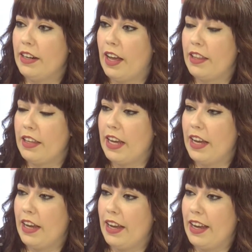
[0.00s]

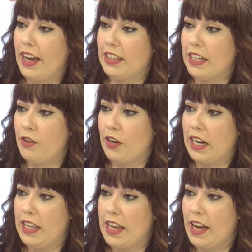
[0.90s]
nadie eh, ha tenido que
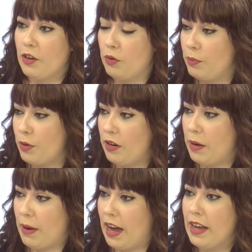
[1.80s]
lidiar con un
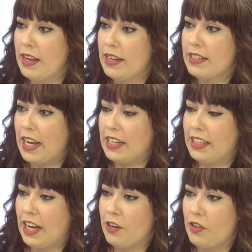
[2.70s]
problema
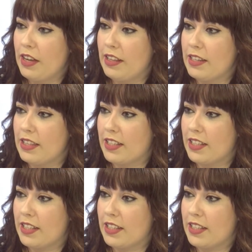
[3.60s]
sanitario de, estas